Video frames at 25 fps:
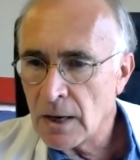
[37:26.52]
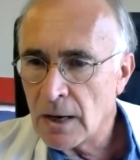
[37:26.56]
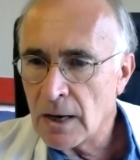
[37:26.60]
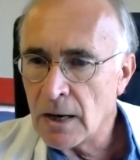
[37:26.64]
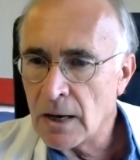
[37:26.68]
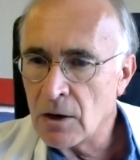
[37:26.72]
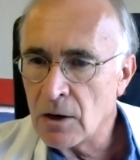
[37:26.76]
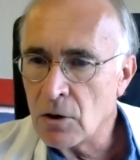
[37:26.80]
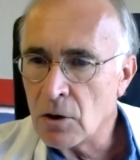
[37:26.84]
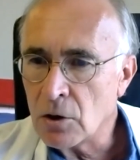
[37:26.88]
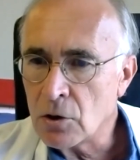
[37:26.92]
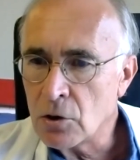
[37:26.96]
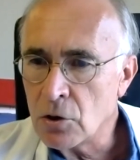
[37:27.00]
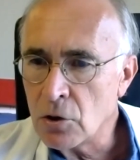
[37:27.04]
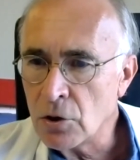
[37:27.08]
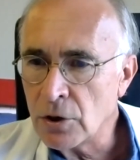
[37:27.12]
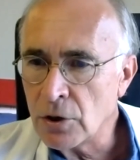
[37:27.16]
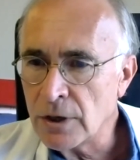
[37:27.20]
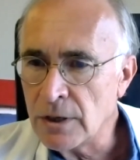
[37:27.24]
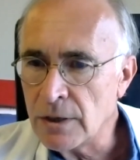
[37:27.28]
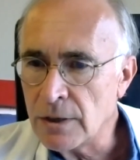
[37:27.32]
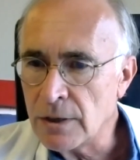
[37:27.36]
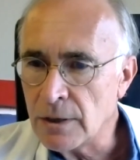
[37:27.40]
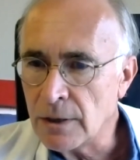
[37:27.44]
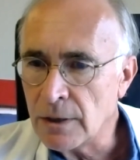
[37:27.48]
Alors,
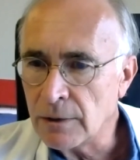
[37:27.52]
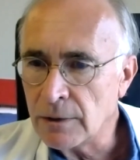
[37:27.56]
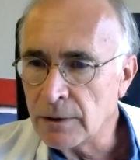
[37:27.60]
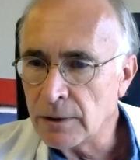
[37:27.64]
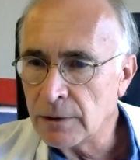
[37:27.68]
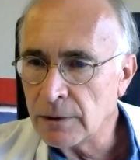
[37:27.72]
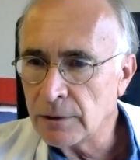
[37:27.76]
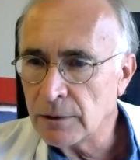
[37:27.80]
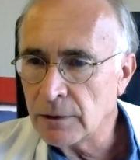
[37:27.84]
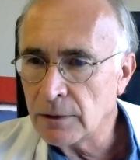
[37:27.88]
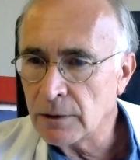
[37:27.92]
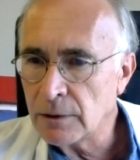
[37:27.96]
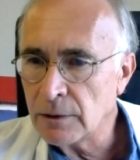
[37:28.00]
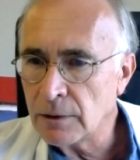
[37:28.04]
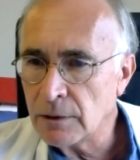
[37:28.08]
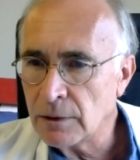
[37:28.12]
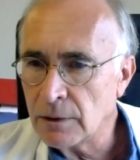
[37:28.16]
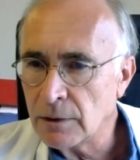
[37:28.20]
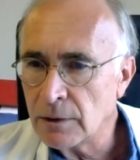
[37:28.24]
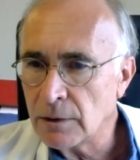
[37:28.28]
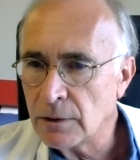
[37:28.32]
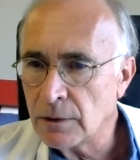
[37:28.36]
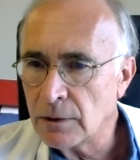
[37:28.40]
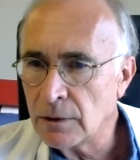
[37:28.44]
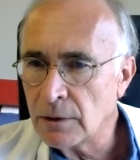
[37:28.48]
Corinne,
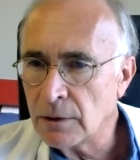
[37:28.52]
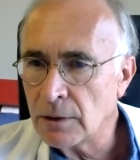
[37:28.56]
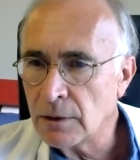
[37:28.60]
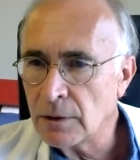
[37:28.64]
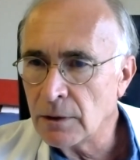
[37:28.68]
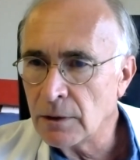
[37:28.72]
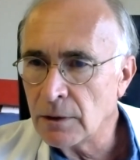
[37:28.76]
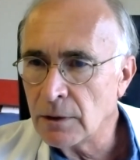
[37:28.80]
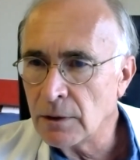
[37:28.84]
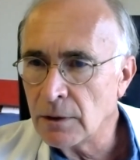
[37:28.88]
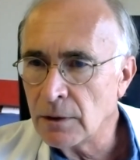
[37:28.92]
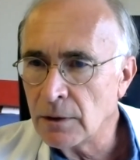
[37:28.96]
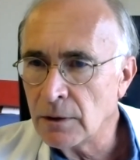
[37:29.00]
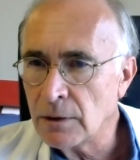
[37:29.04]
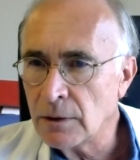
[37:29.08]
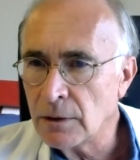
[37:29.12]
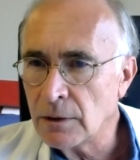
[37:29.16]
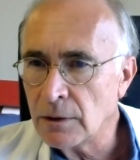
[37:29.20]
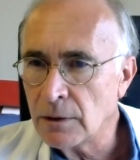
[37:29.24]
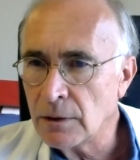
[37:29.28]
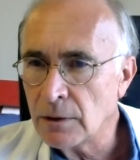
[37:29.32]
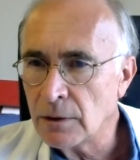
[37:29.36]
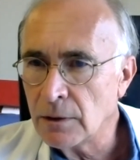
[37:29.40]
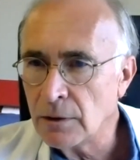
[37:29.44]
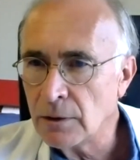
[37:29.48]

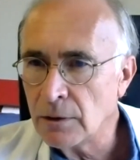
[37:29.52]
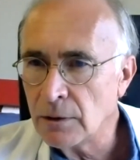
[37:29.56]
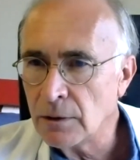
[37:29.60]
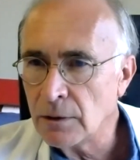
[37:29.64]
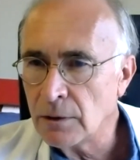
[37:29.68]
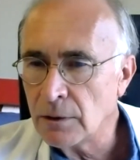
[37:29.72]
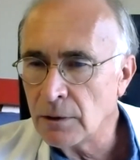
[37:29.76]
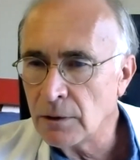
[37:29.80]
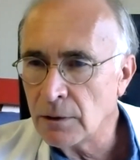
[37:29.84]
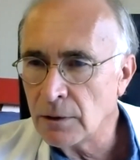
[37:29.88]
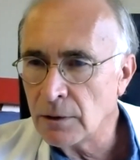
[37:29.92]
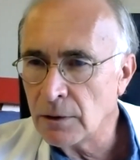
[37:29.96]
euh,